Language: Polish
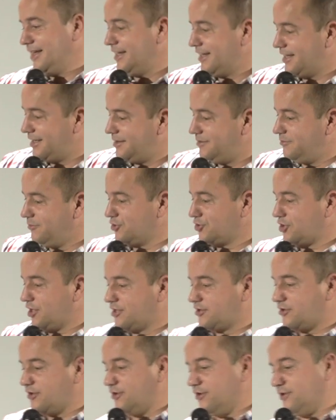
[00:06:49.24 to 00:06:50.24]
E, może
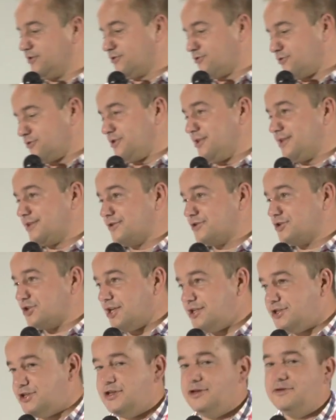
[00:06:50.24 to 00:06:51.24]
co drugi, co
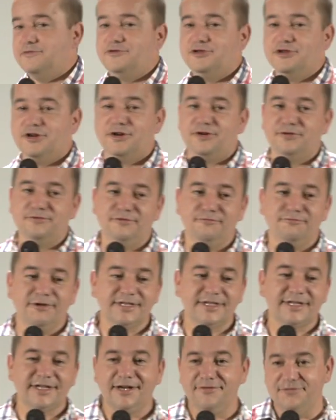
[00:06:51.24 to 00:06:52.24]
trzeci wziął
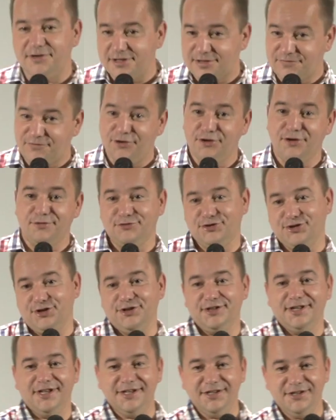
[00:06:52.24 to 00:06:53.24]
łaskawie swoją
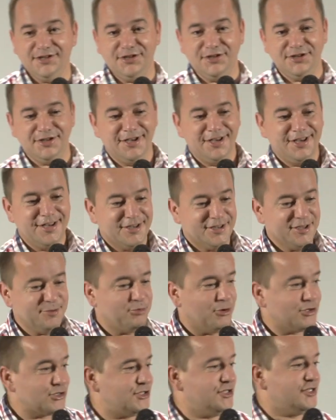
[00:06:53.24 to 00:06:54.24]
żonę i, i
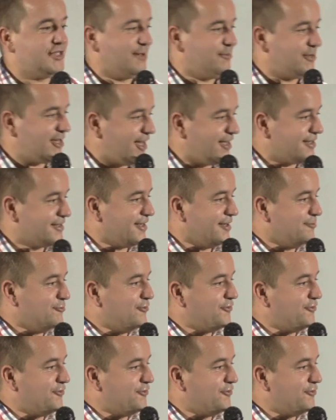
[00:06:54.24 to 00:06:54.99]
poszli tam radzej.